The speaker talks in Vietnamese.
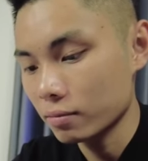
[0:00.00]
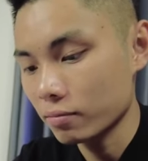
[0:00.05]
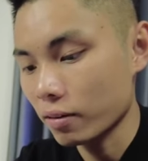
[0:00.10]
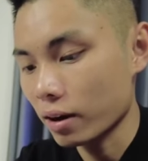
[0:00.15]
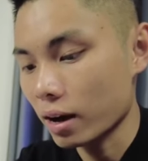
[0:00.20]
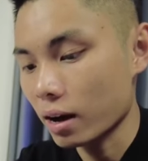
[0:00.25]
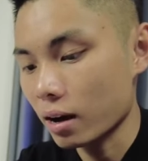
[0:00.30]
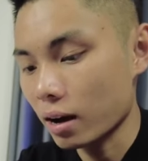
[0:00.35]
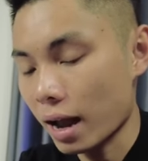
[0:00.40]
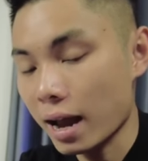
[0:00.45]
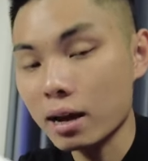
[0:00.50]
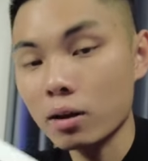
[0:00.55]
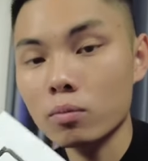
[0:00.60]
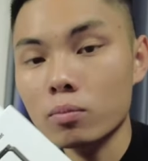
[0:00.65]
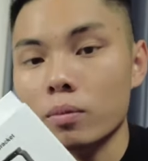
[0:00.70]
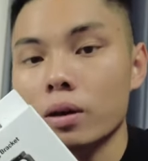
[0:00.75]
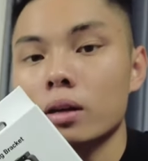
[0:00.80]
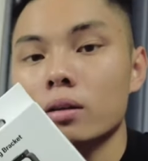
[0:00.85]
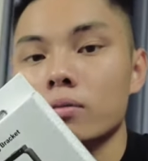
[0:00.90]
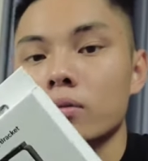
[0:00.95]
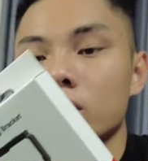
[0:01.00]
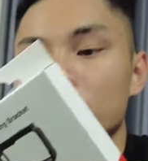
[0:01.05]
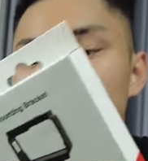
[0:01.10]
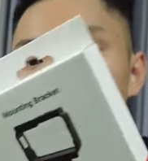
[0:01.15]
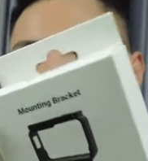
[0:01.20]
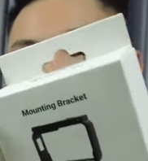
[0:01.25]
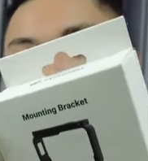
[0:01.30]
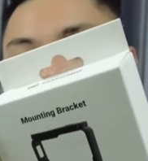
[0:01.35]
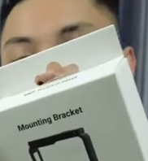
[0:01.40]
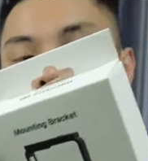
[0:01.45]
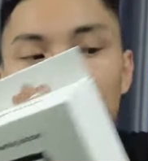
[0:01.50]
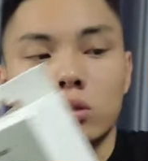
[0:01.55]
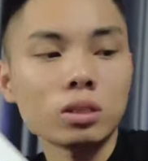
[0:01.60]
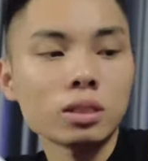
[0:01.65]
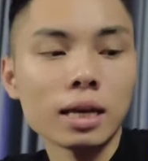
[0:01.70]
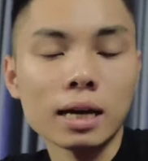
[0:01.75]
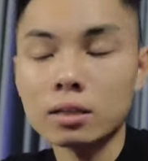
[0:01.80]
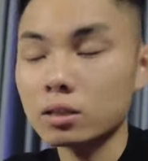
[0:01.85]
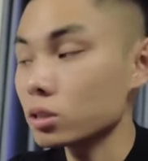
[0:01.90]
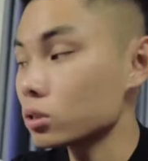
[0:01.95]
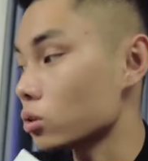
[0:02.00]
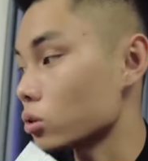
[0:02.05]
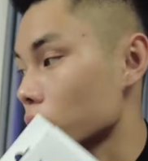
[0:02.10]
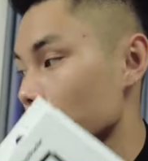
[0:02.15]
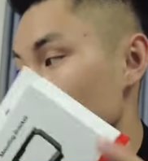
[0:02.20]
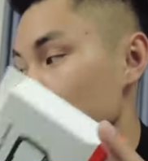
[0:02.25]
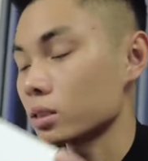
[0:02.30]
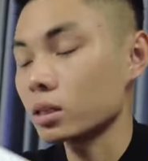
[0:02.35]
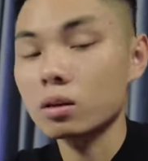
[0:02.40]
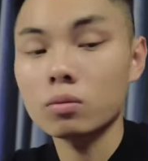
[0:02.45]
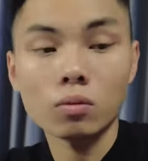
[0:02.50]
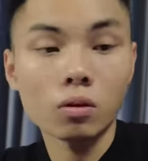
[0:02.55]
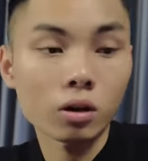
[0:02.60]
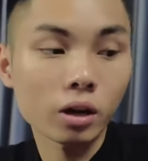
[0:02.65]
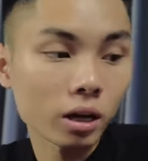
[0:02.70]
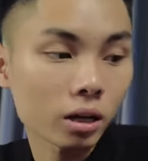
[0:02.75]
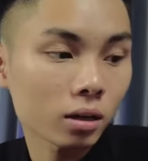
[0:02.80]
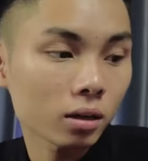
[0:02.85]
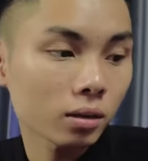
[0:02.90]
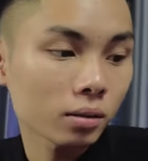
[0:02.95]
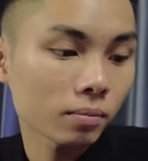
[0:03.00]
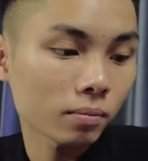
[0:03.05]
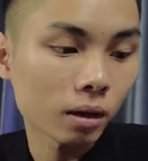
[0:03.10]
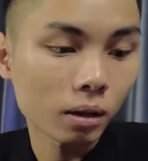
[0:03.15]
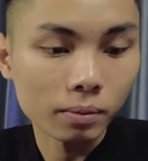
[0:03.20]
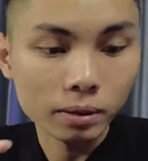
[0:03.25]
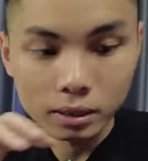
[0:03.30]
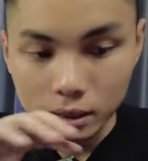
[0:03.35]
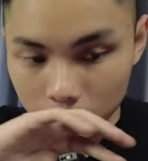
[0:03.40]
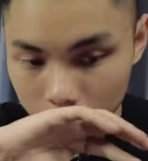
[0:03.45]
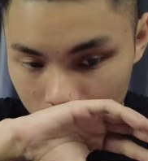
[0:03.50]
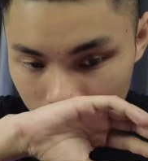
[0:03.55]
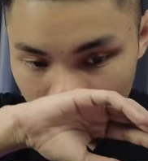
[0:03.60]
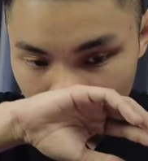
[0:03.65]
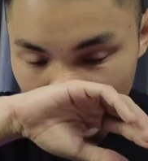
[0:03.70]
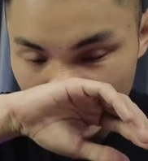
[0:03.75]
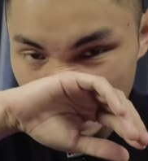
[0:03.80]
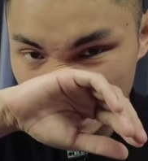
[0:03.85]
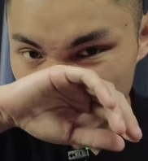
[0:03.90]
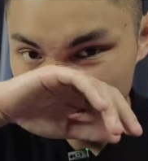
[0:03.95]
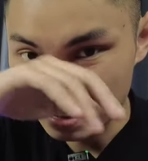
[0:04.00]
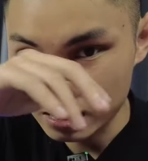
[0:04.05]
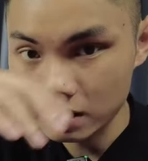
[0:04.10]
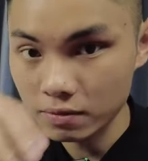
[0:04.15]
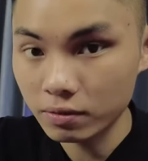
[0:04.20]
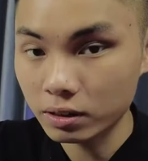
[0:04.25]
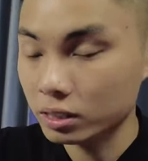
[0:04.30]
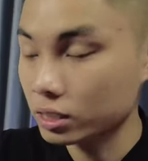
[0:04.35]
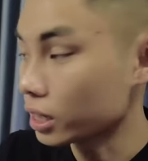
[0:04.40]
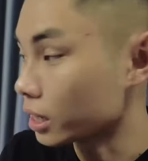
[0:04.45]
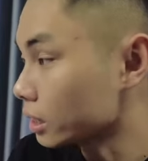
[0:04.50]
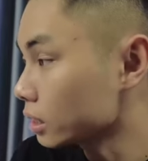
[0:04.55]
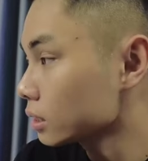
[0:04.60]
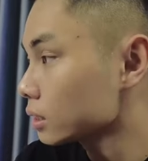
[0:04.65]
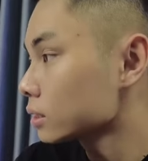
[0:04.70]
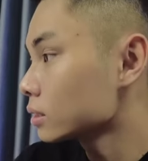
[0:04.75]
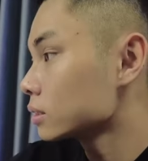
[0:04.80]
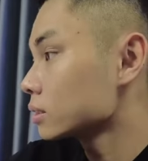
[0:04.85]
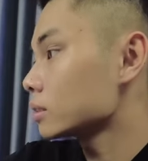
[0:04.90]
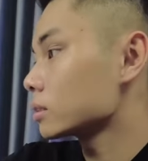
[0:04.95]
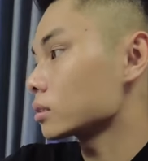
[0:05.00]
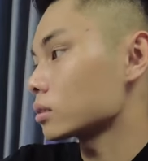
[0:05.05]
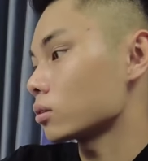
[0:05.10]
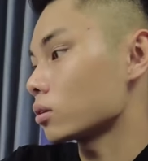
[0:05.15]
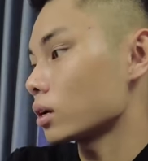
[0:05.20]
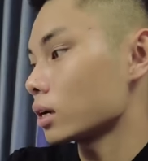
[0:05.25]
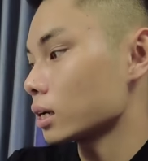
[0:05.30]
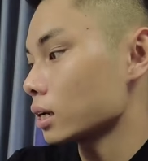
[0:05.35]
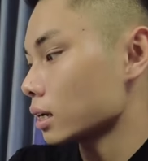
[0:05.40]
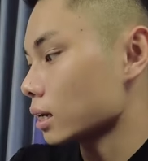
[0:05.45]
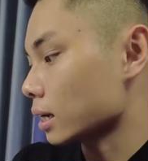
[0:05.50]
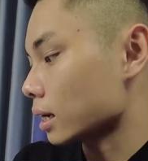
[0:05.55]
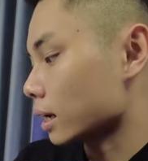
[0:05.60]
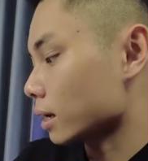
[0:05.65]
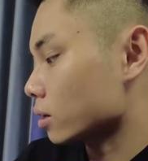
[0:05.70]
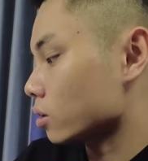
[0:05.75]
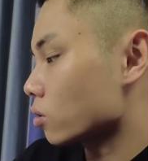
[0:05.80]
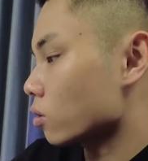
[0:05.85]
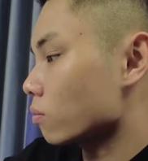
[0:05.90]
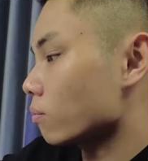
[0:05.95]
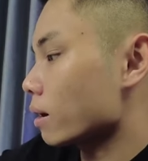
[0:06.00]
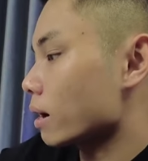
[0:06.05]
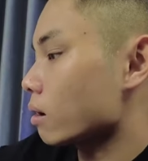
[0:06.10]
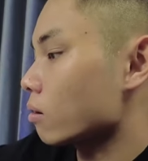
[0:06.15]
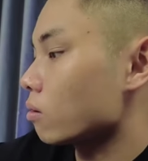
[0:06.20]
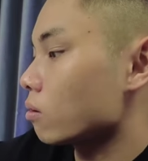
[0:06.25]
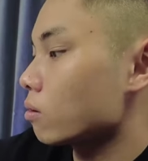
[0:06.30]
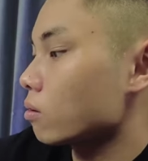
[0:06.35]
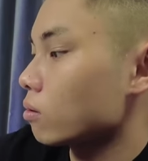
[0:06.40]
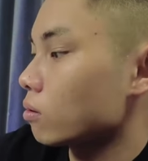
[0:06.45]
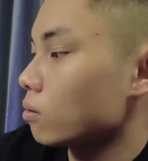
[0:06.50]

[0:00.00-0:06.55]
và ai cũng biết ở trong những cái bộ insta trước rồi mình sẽ không nói đến bây giờ mình sẽ trở lại với nhân vật chính đó là cái drone mount